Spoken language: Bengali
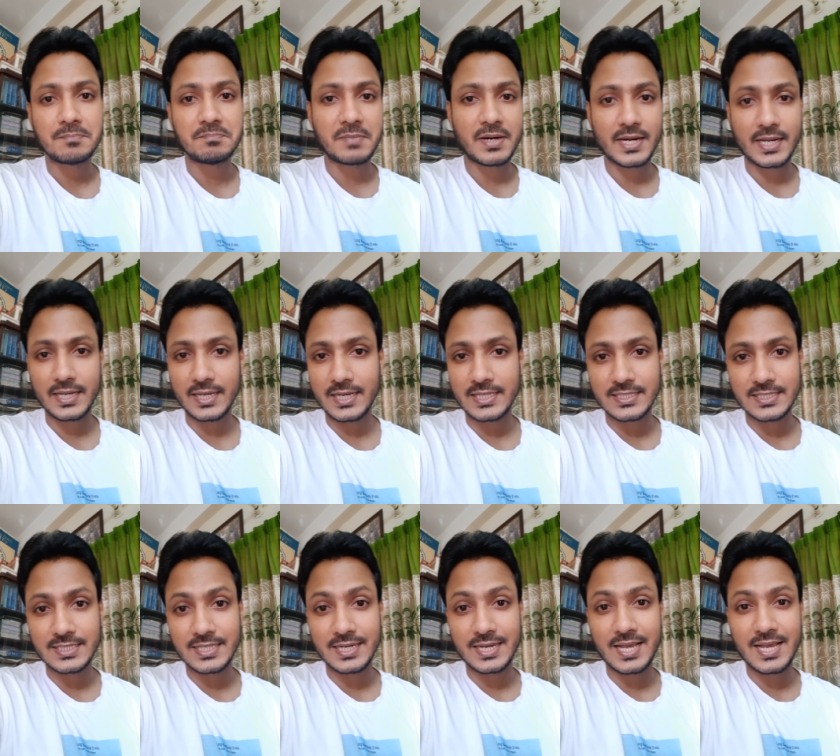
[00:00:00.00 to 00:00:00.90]
মারা গেলে
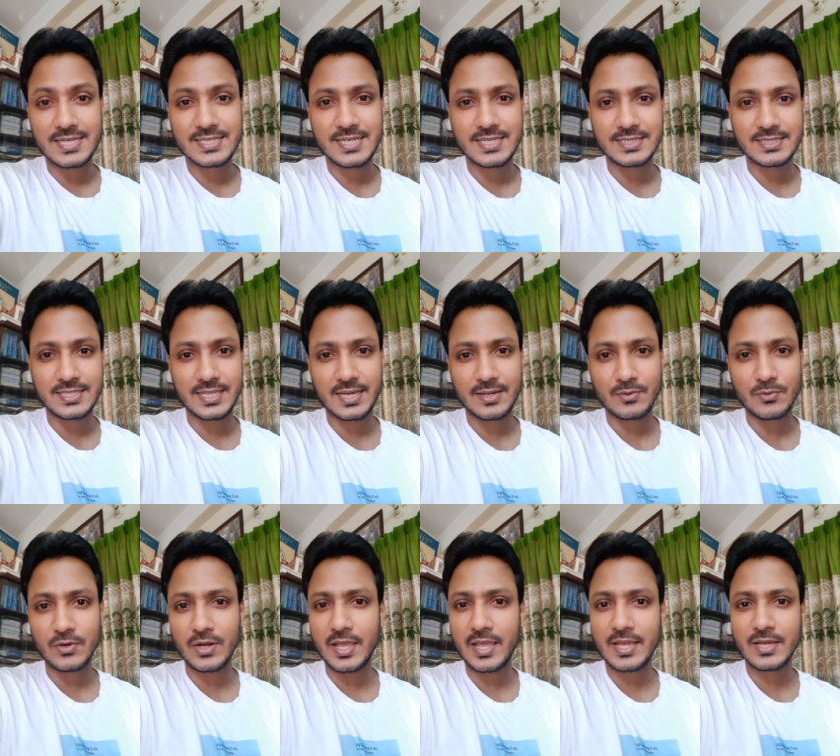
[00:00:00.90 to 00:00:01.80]
তাদের লাশ আনতে আর
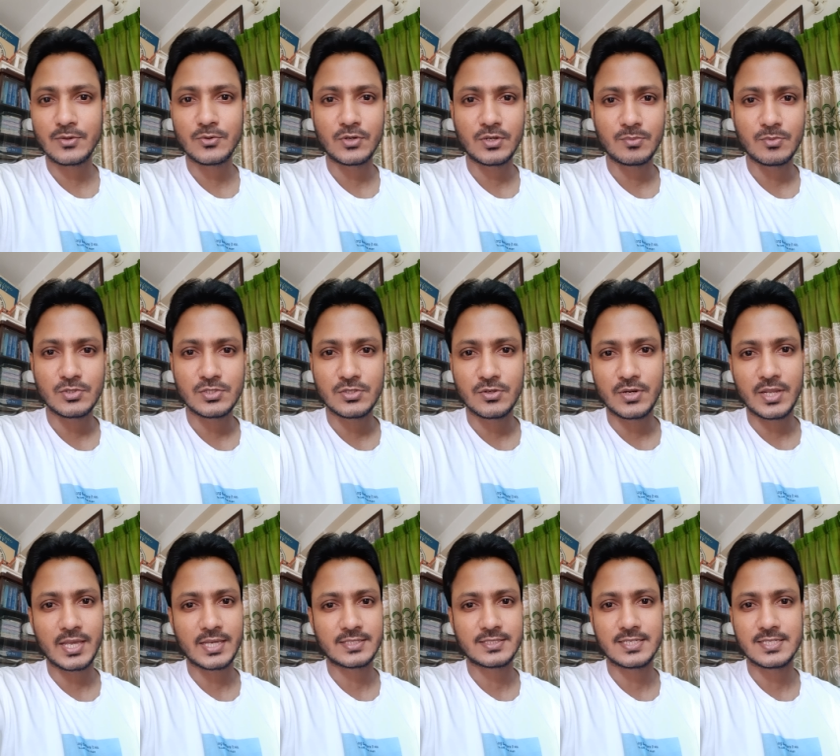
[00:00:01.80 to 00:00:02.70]
অনেক গরিমসি
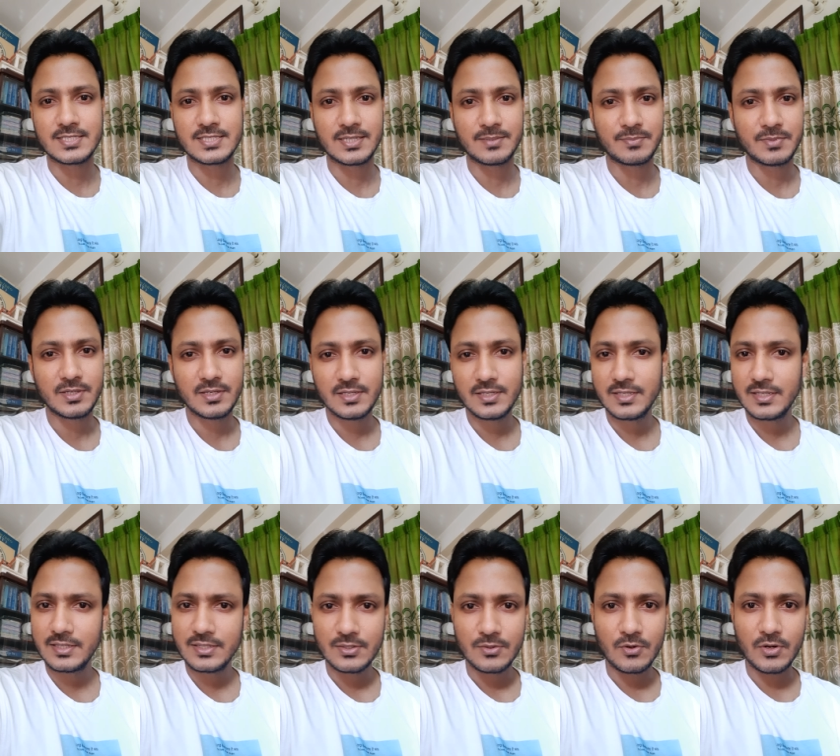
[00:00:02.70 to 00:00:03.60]
অনেক সিস্টেম
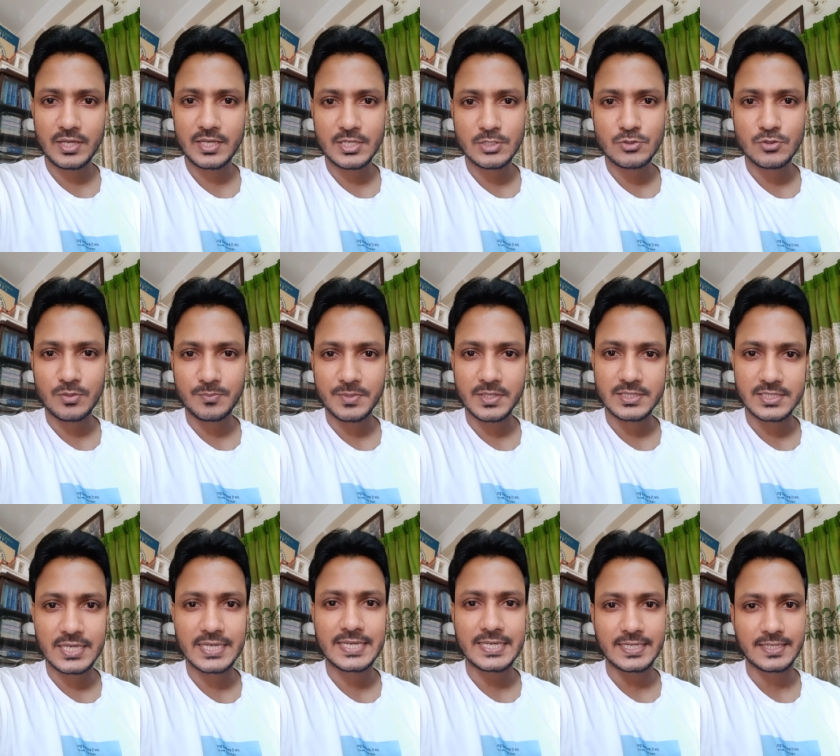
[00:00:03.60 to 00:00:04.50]
অনেক কিছু আমরা
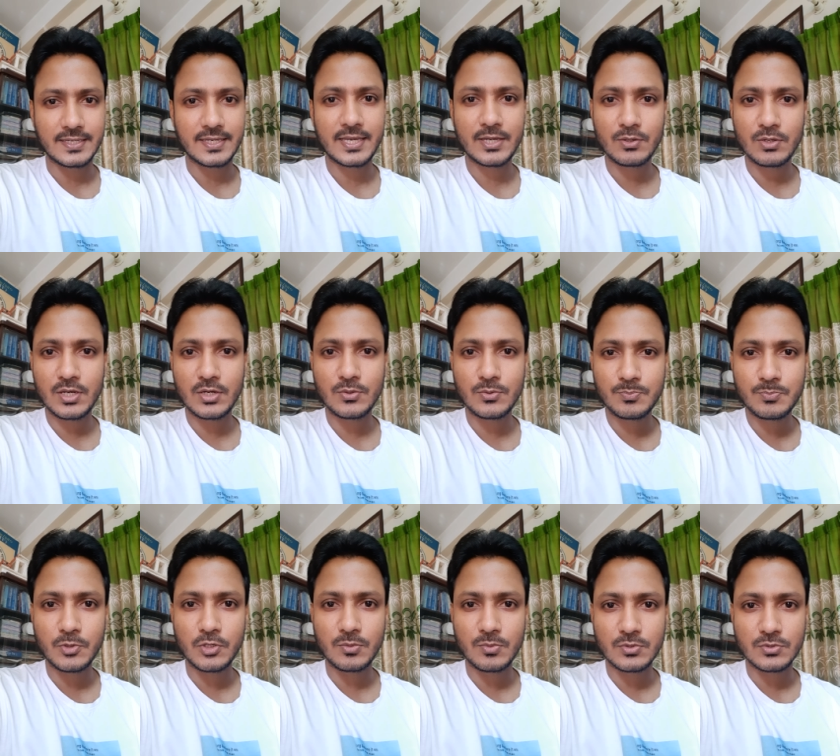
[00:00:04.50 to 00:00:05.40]
দেখি এগুলোরও
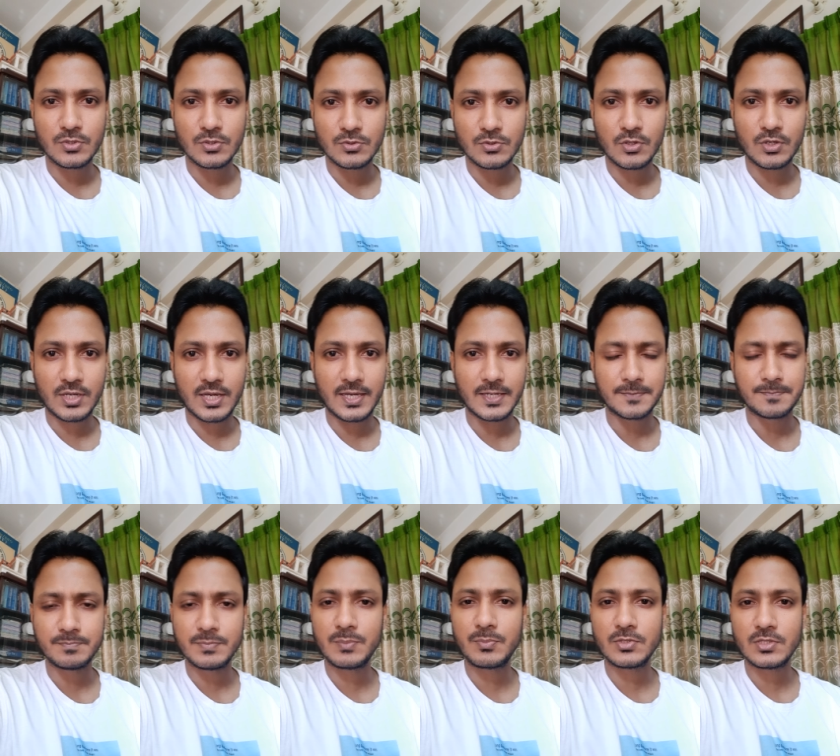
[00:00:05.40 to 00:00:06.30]
পরিবর্তন দরকার
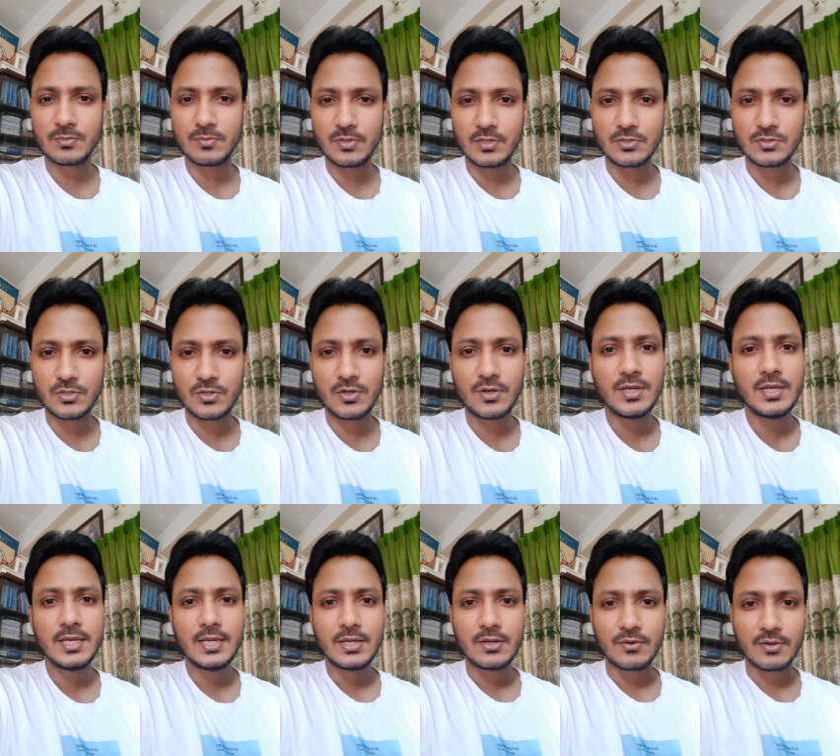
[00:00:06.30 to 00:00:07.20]
বিপদে বললে তো
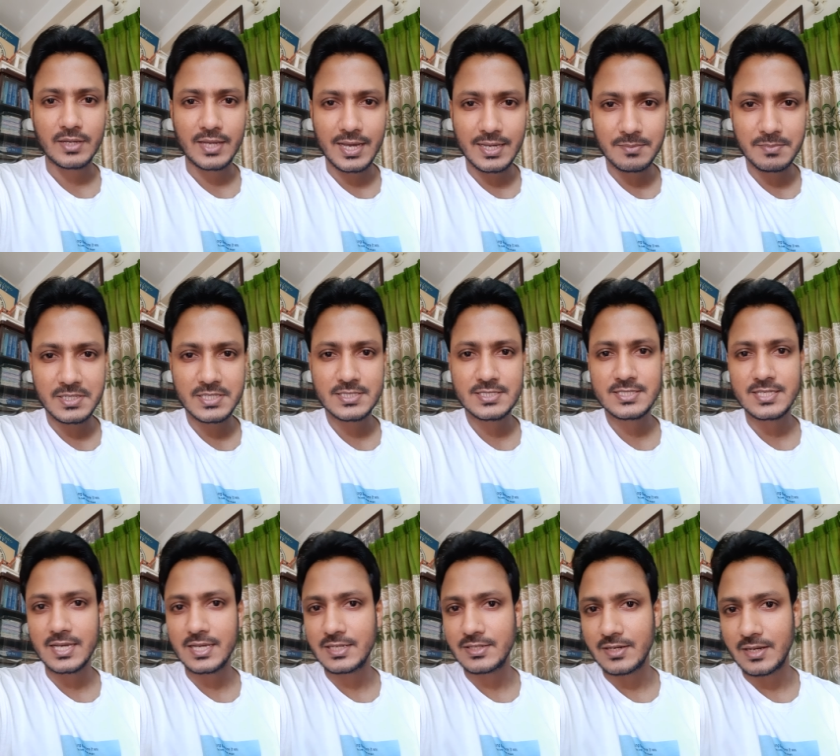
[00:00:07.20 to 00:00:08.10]
ওই গার্মেন্টস
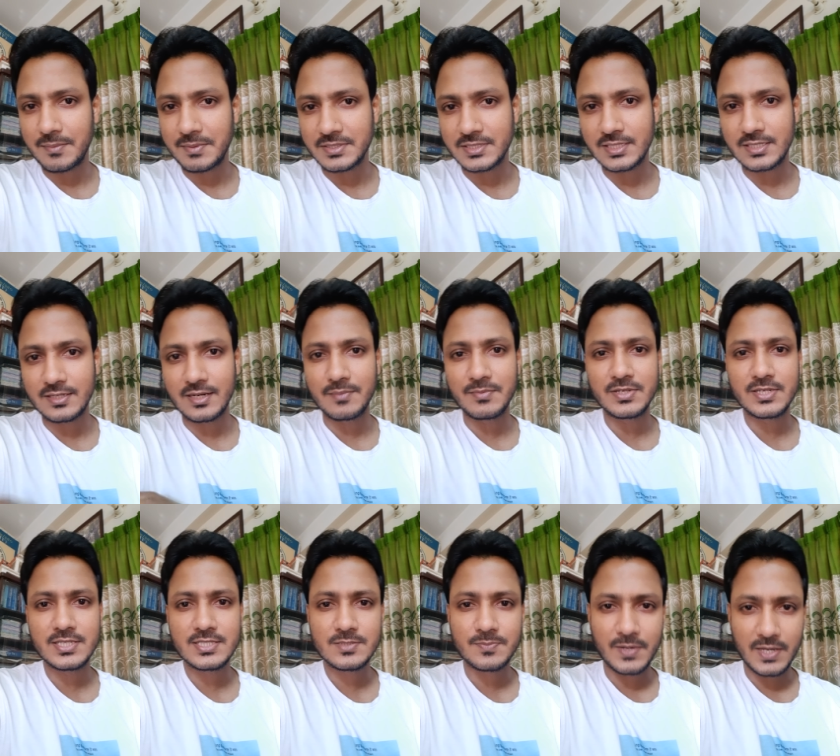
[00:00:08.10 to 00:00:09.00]
আর আমাদের
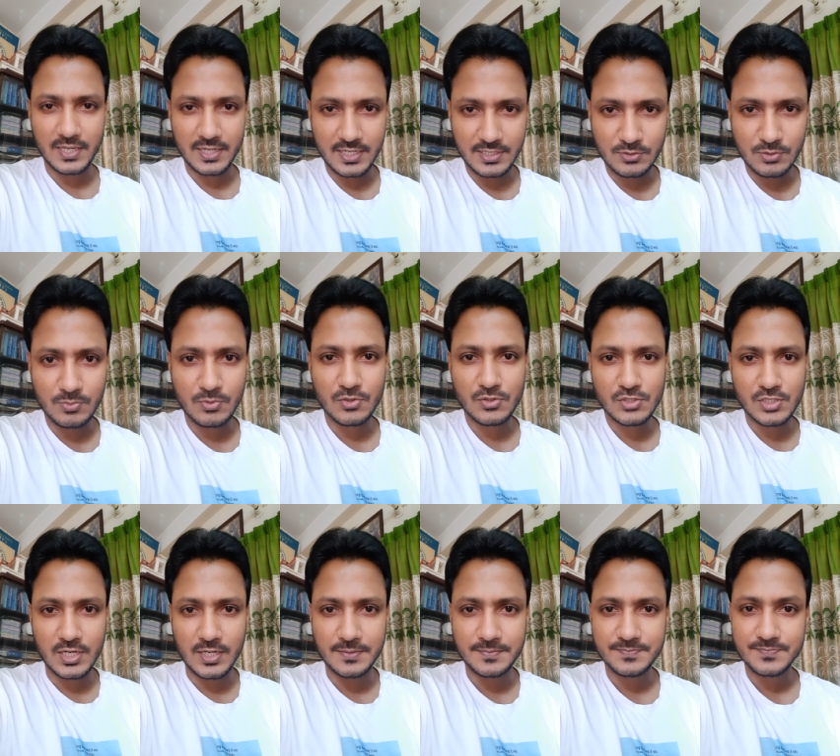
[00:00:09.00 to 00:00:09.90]
রেমিটেন্স ভাইয়েরাই তো
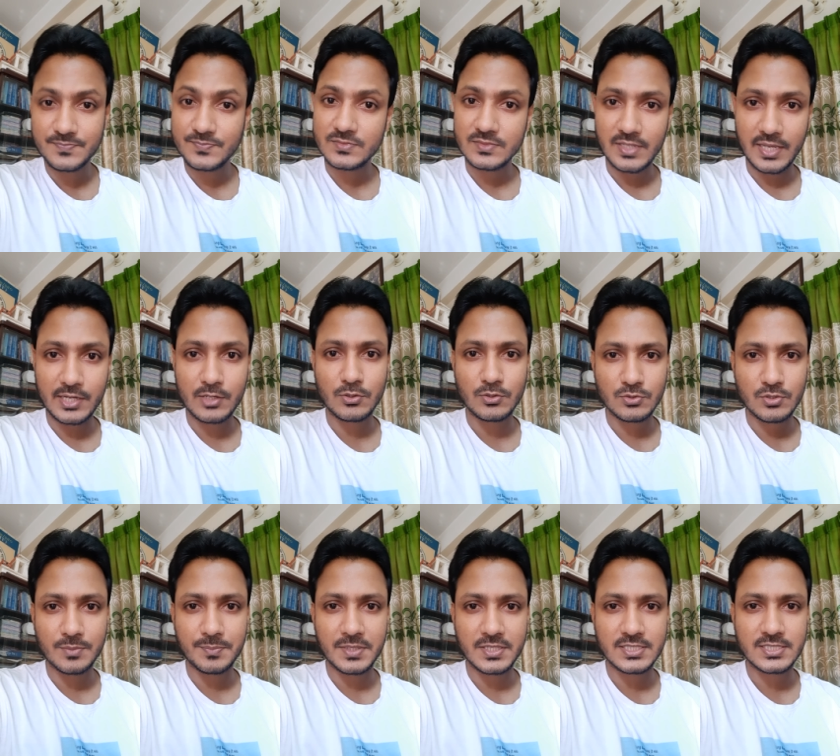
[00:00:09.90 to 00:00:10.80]
ভরসা এখনও তো
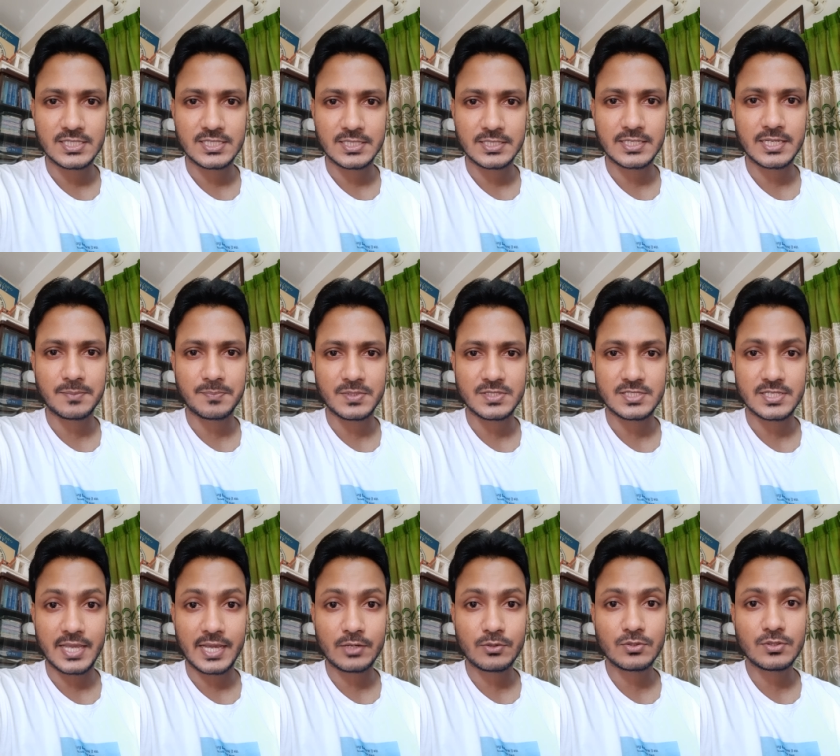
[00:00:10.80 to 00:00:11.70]
আমরা সেটা টের পাচ্ছি
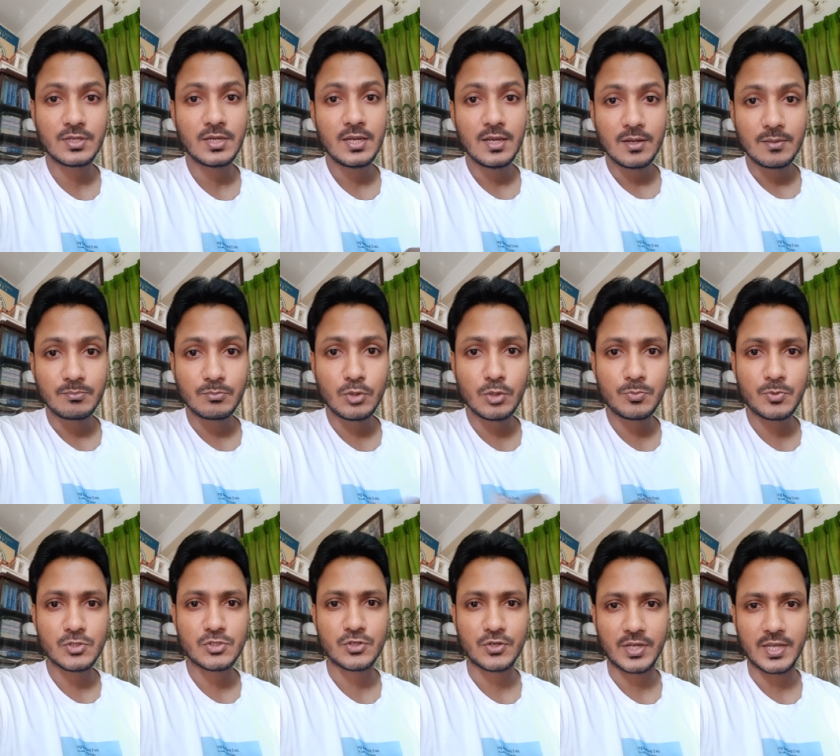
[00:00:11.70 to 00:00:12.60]
এখন মূল
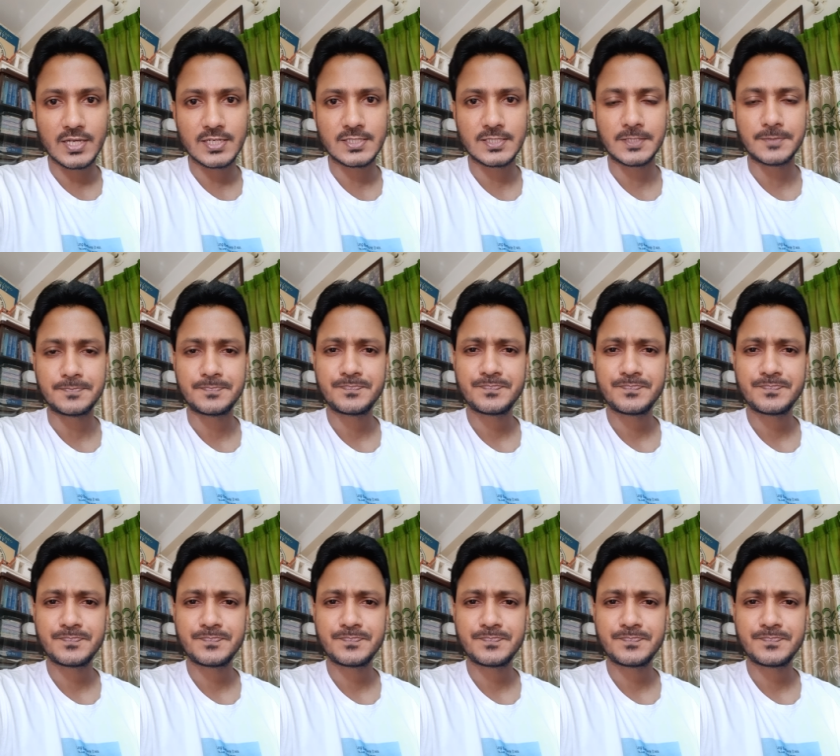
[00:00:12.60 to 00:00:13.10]
প্রসঙ্গে আসি